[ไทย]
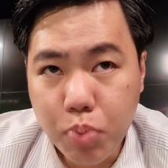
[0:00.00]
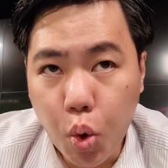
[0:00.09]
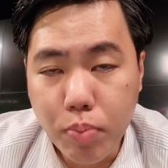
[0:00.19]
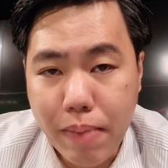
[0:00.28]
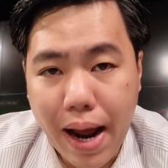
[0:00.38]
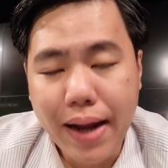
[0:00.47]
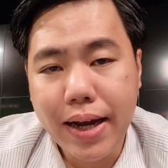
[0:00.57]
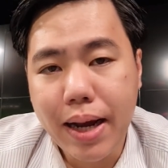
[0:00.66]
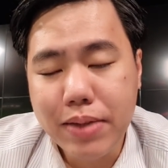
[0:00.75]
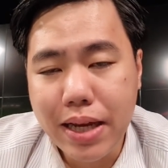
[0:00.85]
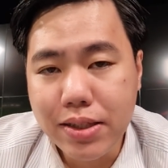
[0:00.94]
พูดมานะค
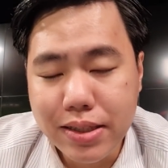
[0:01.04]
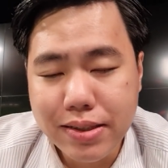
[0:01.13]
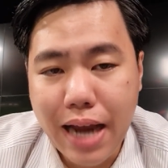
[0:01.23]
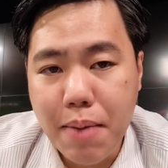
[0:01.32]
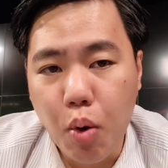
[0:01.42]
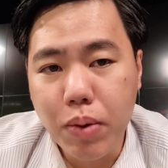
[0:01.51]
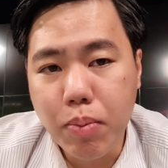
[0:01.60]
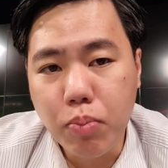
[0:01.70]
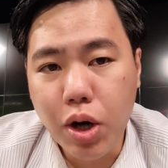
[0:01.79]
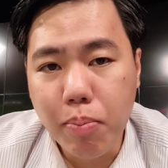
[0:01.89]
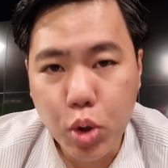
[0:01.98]
รับแต่จริงใจผมเนี่ยผม
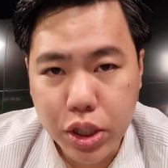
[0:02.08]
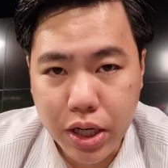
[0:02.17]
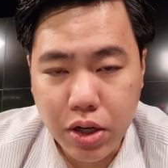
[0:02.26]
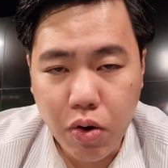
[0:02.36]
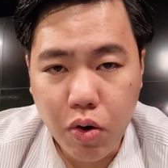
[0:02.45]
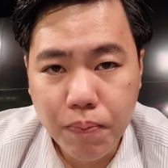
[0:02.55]
ชอบโปเชตดโน